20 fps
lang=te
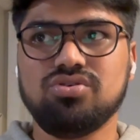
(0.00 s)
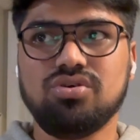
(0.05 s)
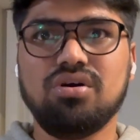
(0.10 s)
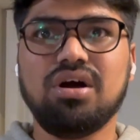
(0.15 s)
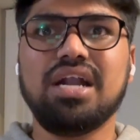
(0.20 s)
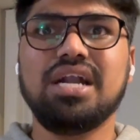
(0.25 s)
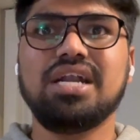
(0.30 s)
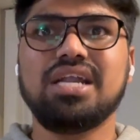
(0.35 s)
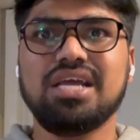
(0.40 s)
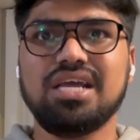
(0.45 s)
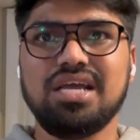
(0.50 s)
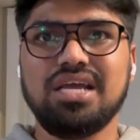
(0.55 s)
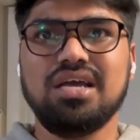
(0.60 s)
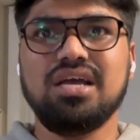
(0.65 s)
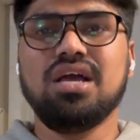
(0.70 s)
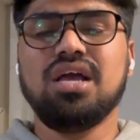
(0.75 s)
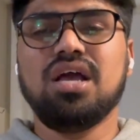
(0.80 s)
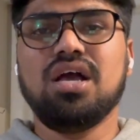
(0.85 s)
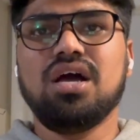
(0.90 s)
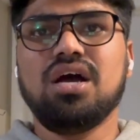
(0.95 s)
సో అంటే
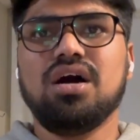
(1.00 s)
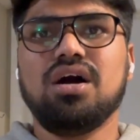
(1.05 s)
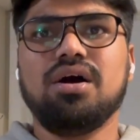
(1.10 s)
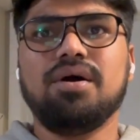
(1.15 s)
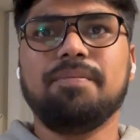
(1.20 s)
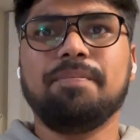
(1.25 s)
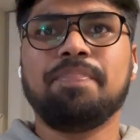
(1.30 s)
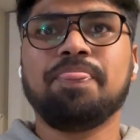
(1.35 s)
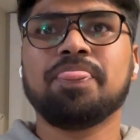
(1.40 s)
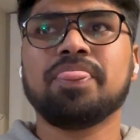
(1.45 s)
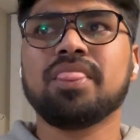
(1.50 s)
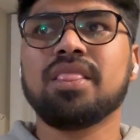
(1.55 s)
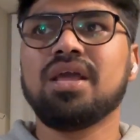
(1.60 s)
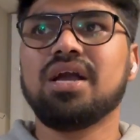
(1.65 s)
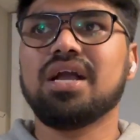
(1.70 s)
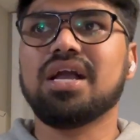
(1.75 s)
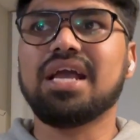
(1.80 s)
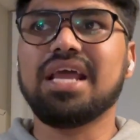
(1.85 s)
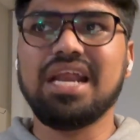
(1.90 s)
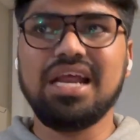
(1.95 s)

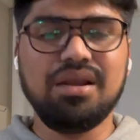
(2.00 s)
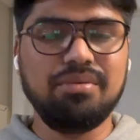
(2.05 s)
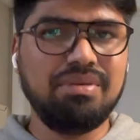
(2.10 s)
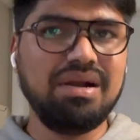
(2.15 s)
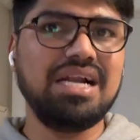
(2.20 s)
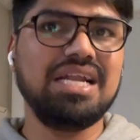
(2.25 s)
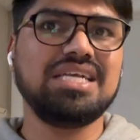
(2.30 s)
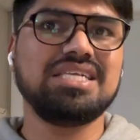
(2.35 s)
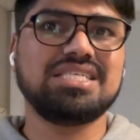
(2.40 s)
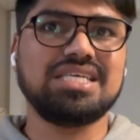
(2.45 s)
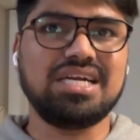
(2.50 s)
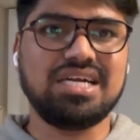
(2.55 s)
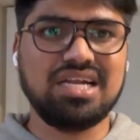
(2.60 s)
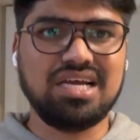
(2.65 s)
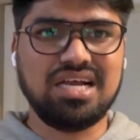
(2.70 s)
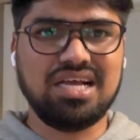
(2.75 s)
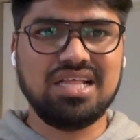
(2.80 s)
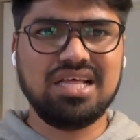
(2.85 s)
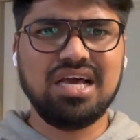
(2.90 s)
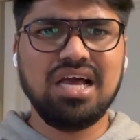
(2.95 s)
గ్రీన్ బిల్డింగ్స్
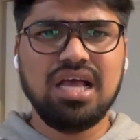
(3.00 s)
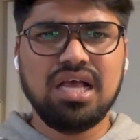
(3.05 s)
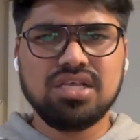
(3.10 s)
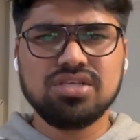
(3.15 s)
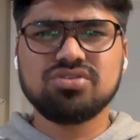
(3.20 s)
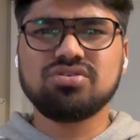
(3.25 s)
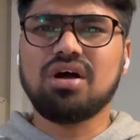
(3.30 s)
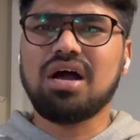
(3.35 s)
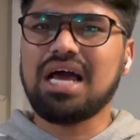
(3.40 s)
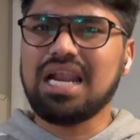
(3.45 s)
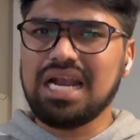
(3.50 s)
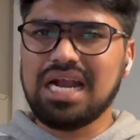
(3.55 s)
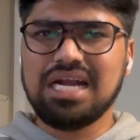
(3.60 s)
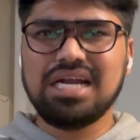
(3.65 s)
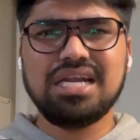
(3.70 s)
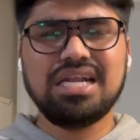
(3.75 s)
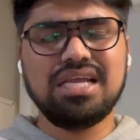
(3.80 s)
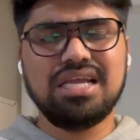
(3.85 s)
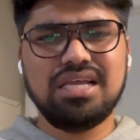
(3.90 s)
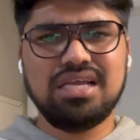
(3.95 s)
అంటాం కదా సో
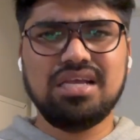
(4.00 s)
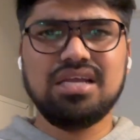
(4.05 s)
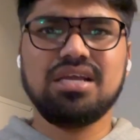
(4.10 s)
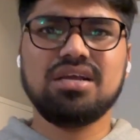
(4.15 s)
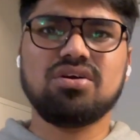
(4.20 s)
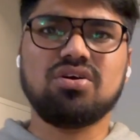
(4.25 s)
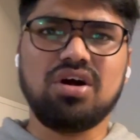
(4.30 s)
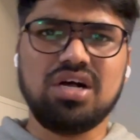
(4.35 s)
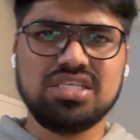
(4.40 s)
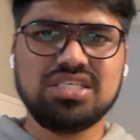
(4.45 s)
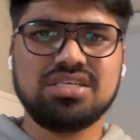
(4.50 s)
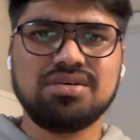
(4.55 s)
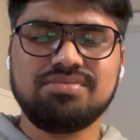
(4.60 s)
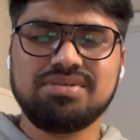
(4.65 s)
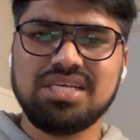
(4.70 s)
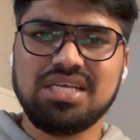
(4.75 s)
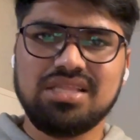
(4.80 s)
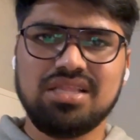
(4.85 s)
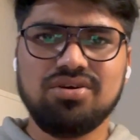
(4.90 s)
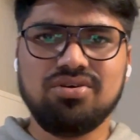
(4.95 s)
అలాంటి
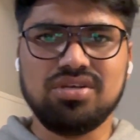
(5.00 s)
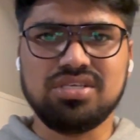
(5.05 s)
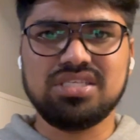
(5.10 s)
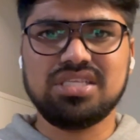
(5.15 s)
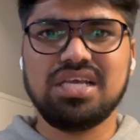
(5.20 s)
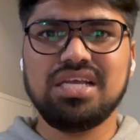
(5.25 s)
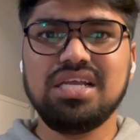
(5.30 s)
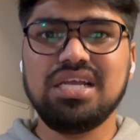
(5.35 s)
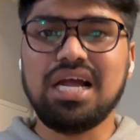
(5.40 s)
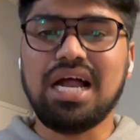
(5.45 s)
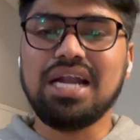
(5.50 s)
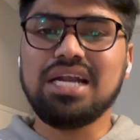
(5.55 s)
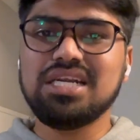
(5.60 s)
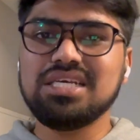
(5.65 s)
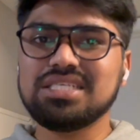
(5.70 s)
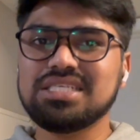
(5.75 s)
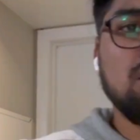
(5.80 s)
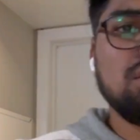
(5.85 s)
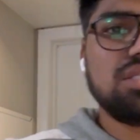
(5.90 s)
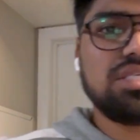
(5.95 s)
కాన్సెప్ట్స్ అయితే వస్తాయి అండ్
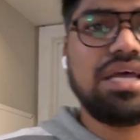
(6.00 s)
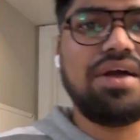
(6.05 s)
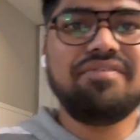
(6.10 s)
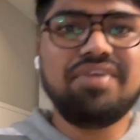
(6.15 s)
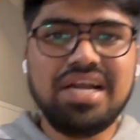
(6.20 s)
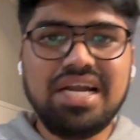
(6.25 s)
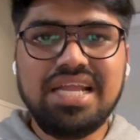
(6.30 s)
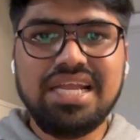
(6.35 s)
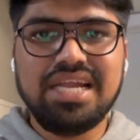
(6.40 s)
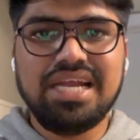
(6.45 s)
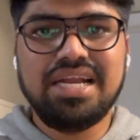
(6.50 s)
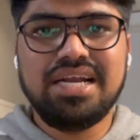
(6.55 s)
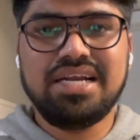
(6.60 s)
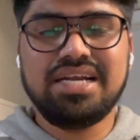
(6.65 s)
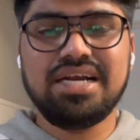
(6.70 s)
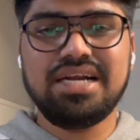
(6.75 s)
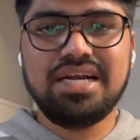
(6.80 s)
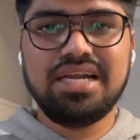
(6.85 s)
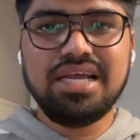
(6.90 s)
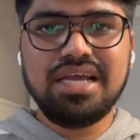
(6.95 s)
సెవెంటీ
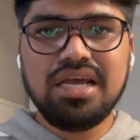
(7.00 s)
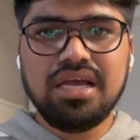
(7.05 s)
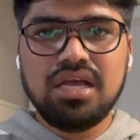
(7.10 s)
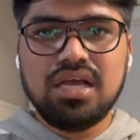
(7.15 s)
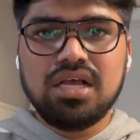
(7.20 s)
ఏంటంటే